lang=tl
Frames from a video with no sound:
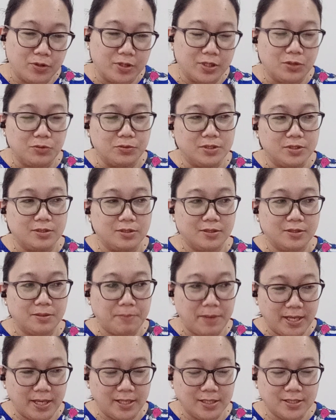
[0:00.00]
It was the
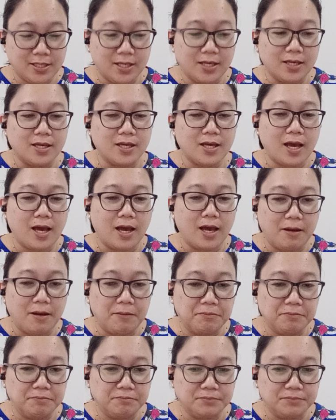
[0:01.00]
basic
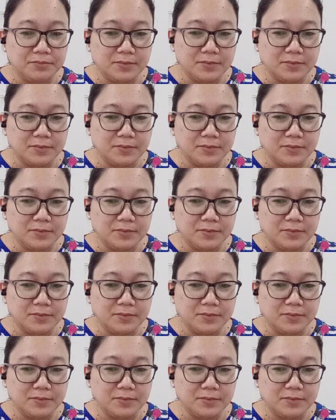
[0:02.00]
um,